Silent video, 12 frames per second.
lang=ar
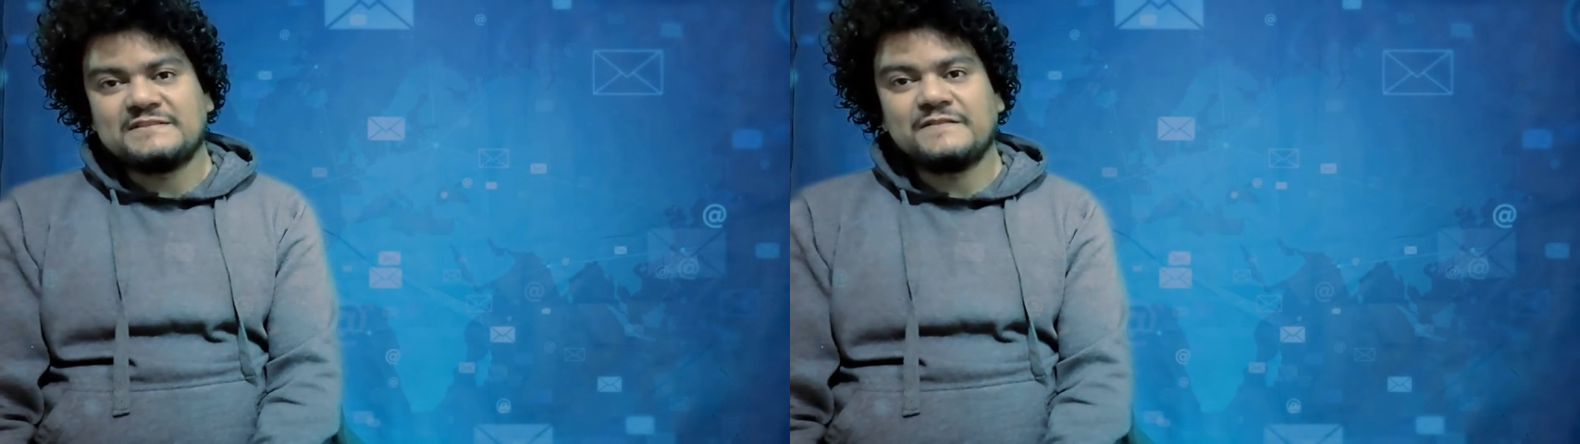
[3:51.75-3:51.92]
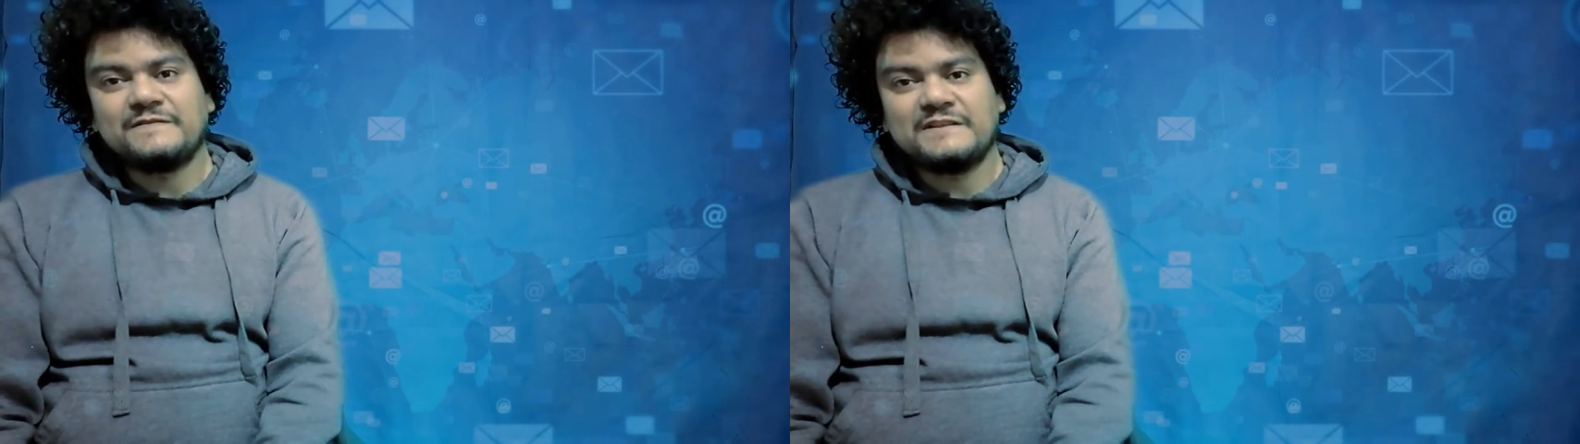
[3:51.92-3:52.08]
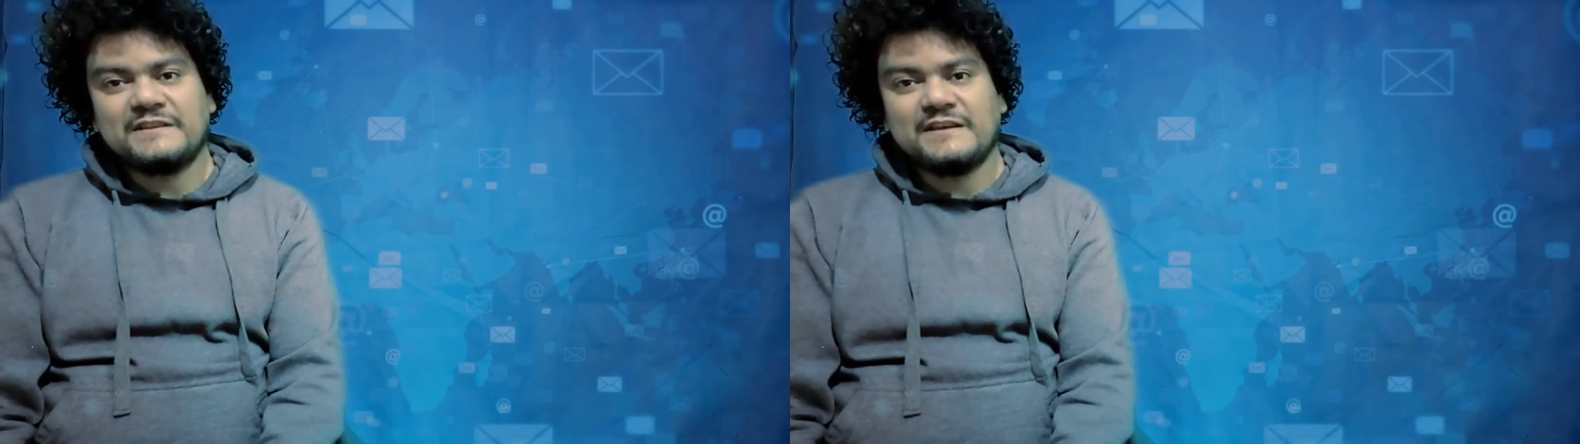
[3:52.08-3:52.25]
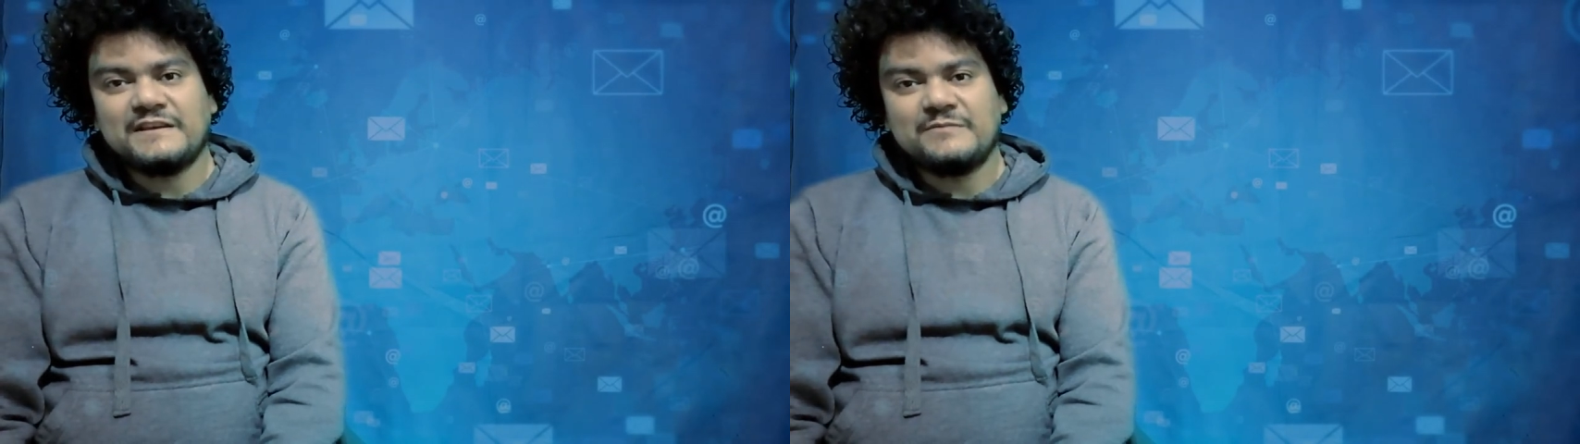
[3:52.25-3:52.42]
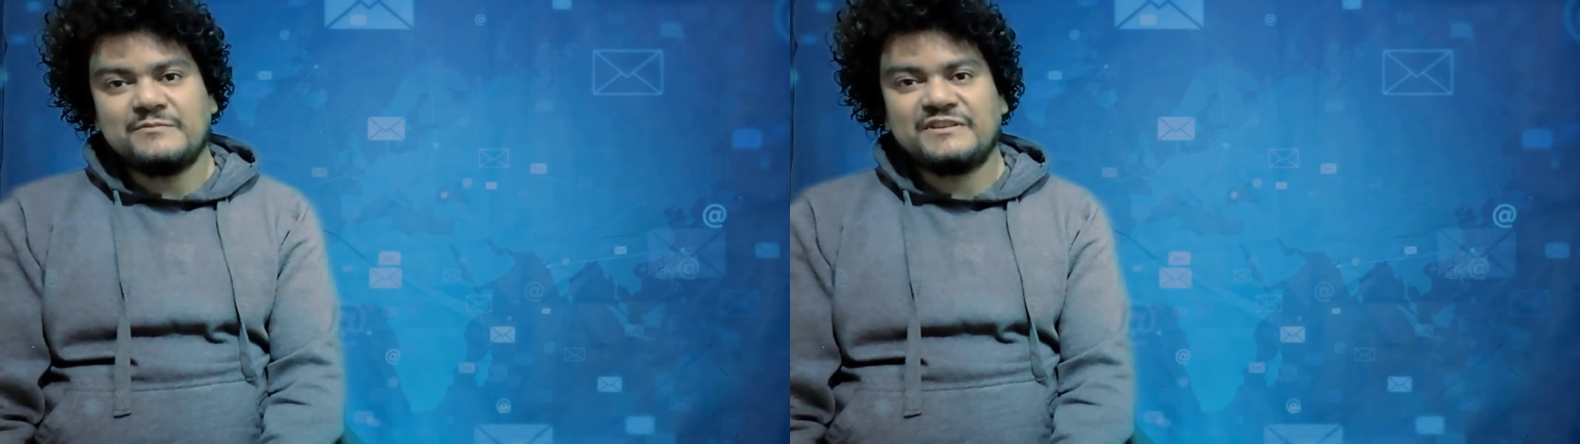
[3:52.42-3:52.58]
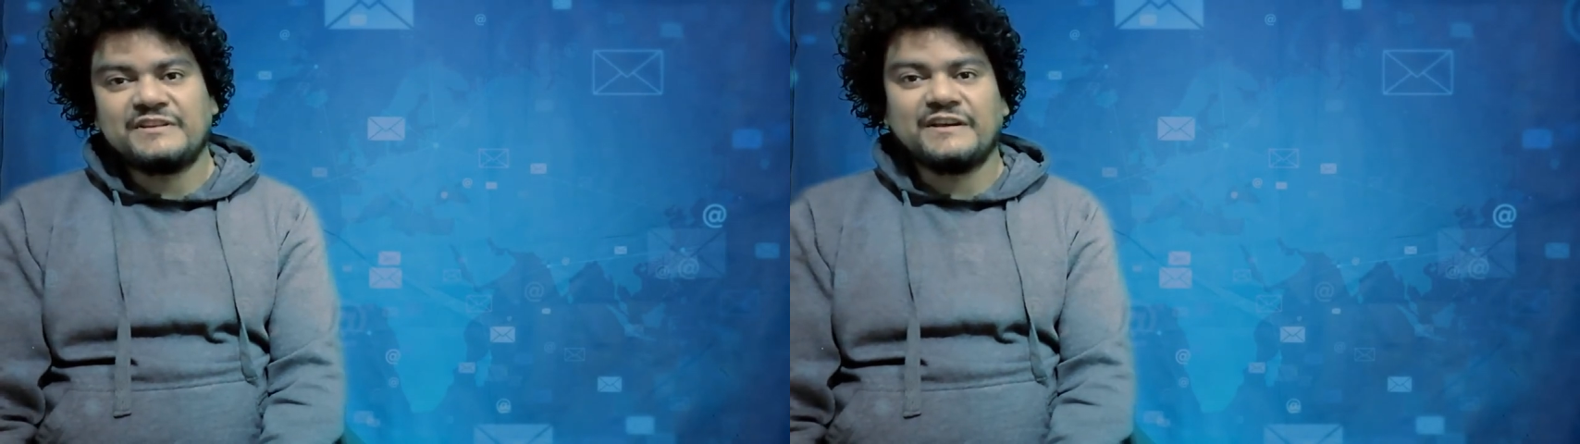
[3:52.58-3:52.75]
استفدنا
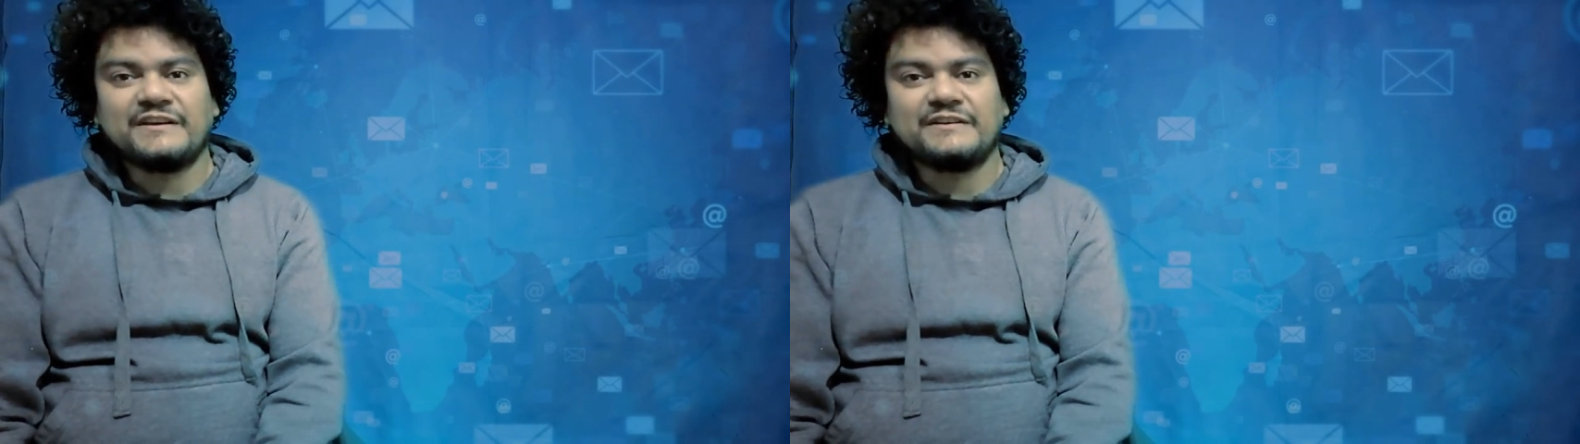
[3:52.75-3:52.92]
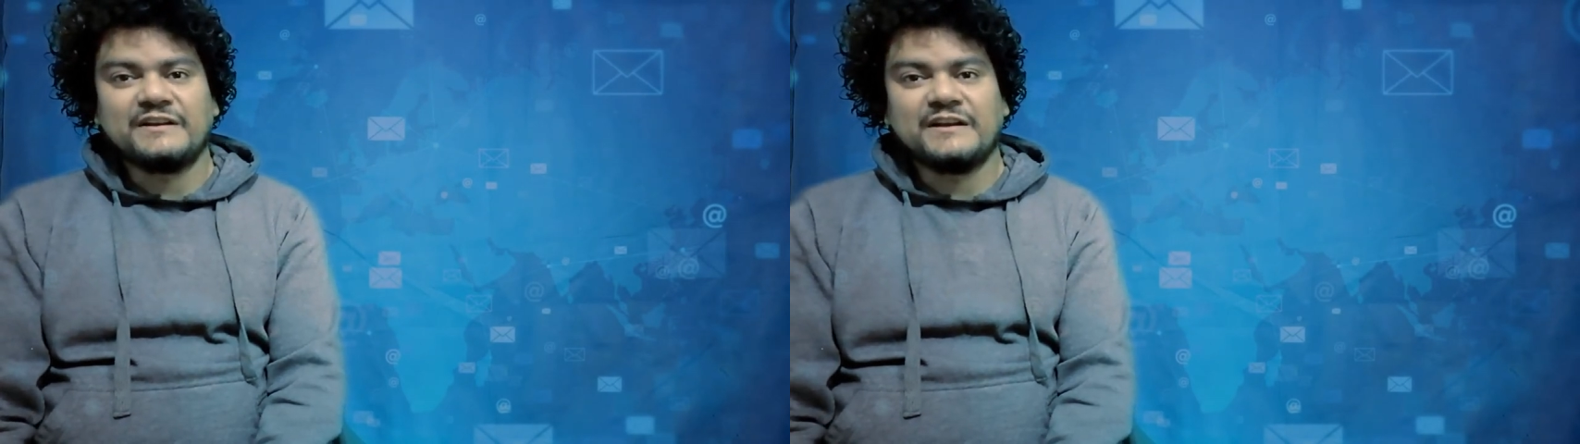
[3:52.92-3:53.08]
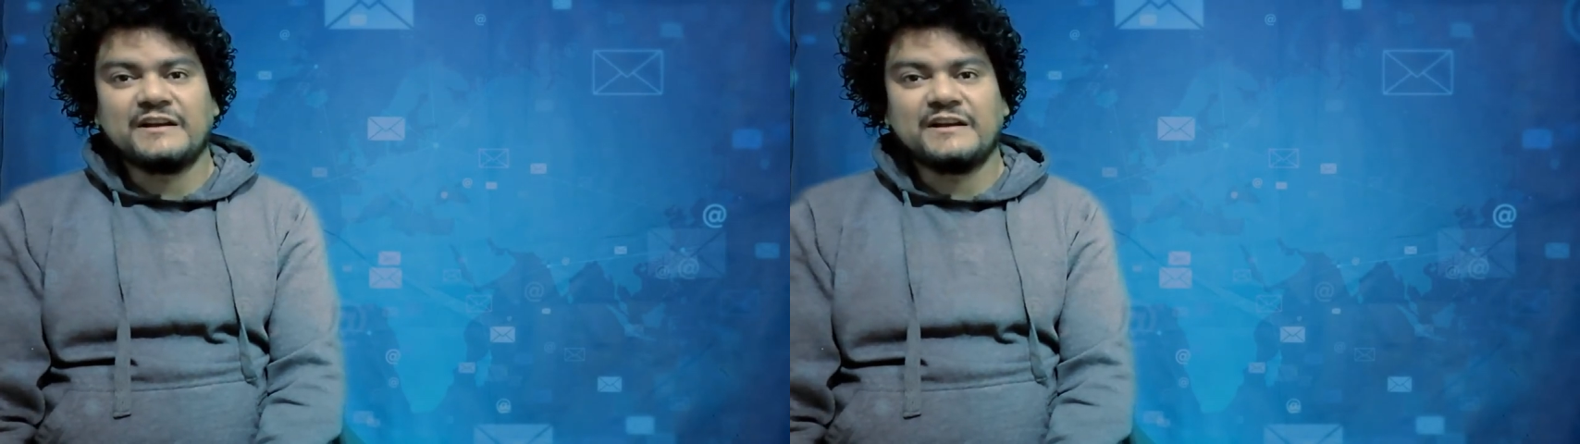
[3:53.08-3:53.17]
ايه من تغيير